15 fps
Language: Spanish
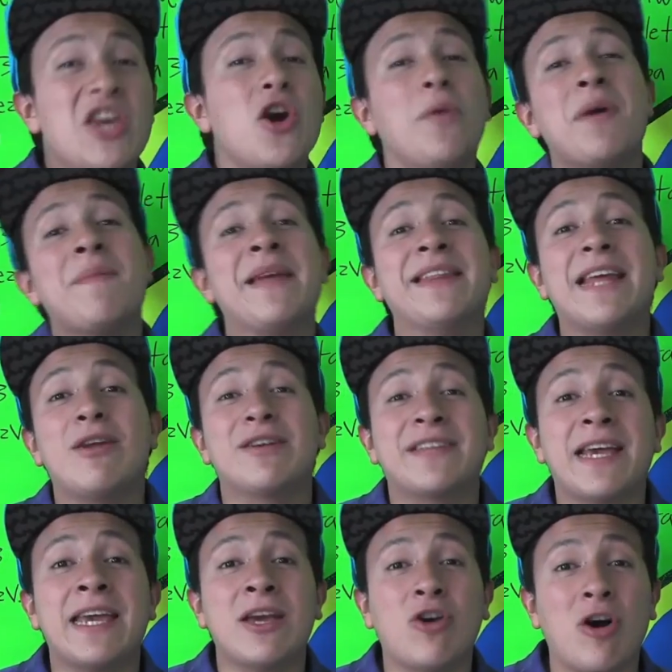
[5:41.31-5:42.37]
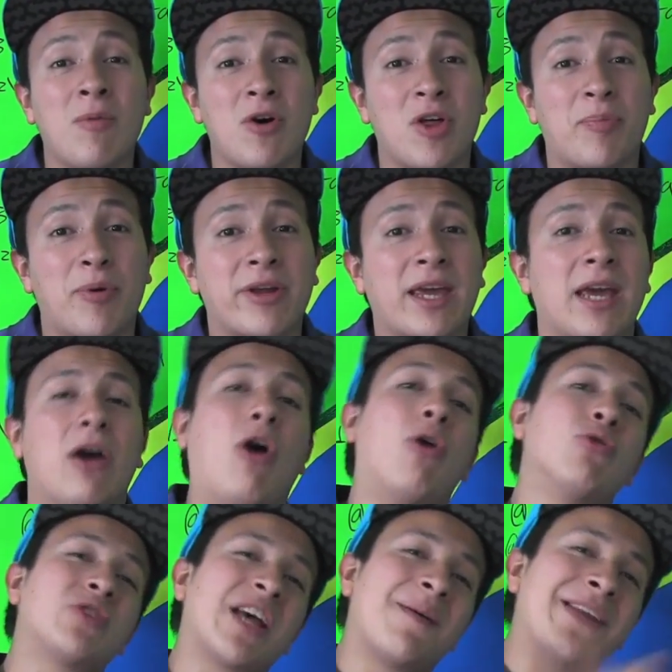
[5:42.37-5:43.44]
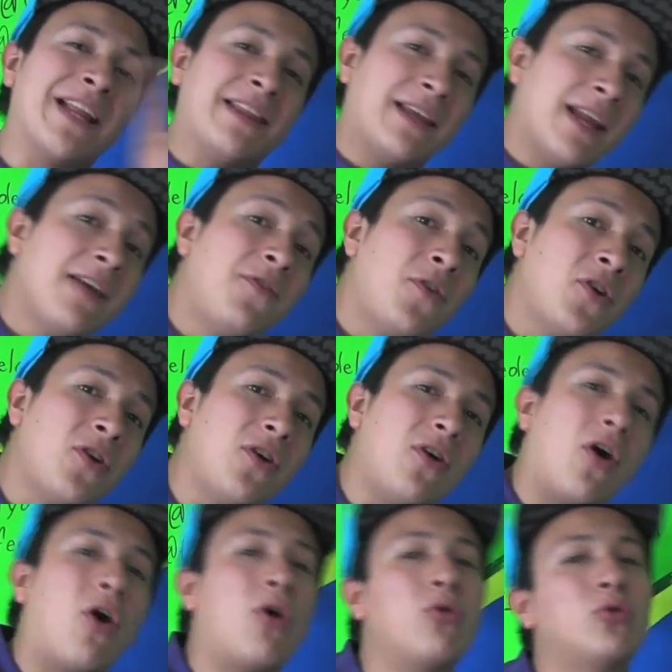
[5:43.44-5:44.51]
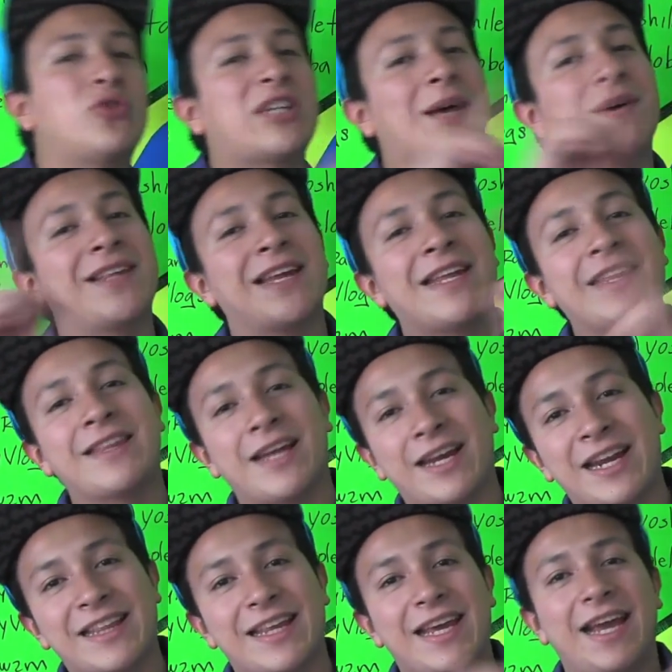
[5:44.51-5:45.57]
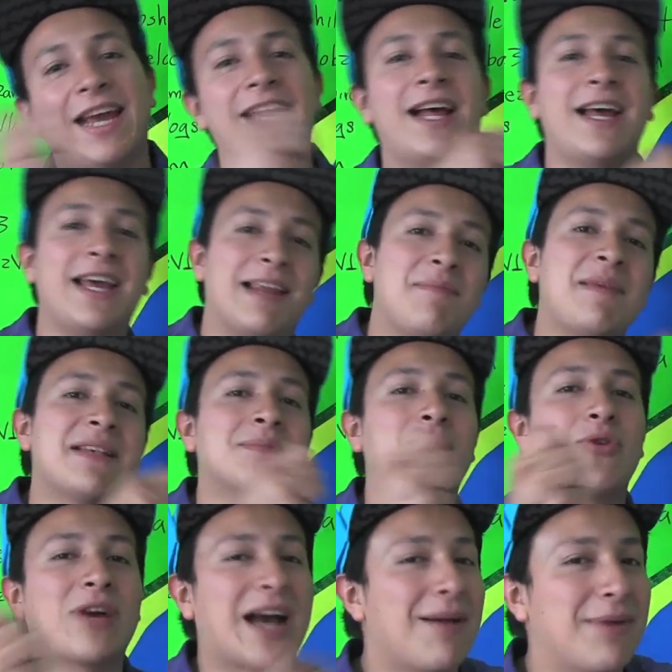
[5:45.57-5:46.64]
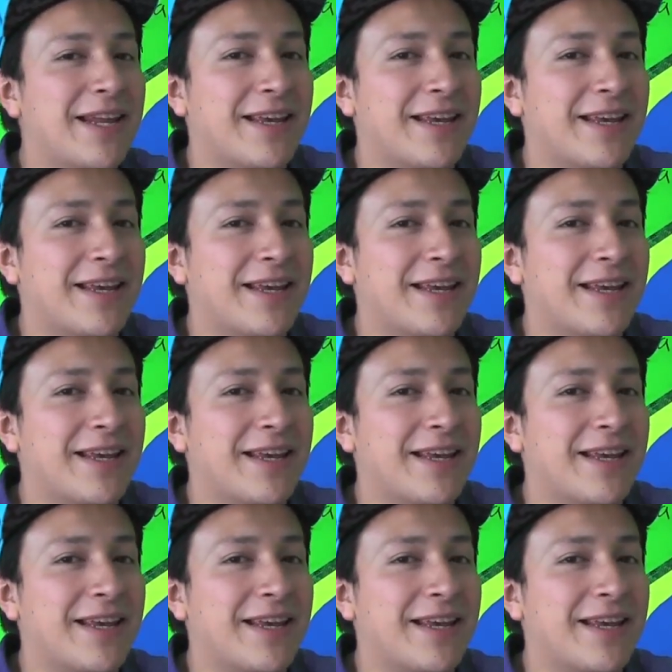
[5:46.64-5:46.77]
Y obviamente lo hacía incómodo porque o usaban el teléfono o usaban el internet. Era el mismo cable.